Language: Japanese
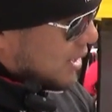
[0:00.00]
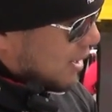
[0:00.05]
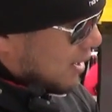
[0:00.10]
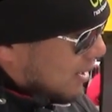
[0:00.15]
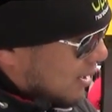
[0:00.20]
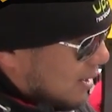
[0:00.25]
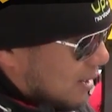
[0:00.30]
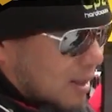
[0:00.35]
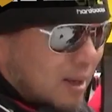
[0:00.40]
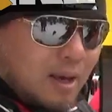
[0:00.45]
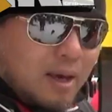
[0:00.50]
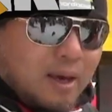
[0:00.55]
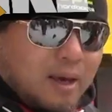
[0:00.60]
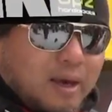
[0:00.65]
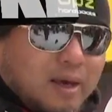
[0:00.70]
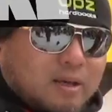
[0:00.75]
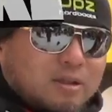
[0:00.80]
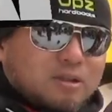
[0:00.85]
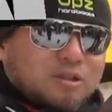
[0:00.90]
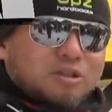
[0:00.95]
して
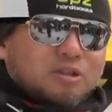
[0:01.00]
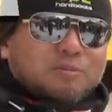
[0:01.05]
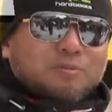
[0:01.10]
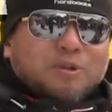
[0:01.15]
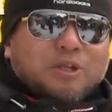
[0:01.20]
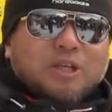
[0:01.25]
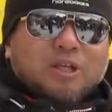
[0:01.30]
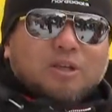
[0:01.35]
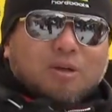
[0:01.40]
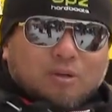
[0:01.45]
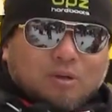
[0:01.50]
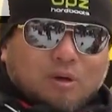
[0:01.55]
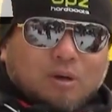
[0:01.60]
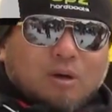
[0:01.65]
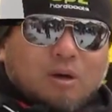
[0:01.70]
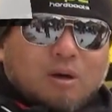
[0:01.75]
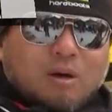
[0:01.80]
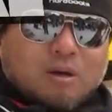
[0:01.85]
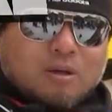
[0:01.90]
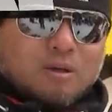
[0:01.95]
X ブリード
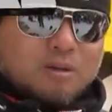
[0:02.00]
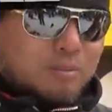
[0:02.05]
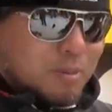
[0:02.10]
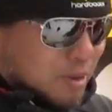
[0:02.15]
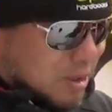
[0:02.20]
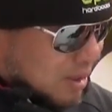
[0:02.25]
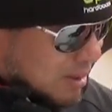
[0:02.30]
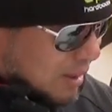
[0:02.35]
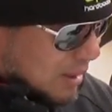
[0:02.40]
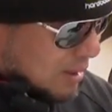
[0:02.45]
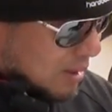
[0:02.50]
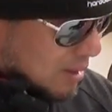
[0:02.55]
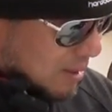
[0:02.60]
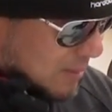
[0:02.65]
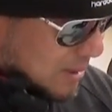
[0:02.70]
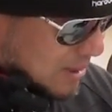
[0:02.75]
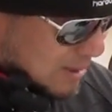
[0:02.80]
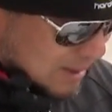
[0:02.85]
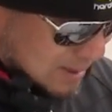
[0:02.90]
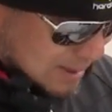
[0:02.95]
というモデルが出てま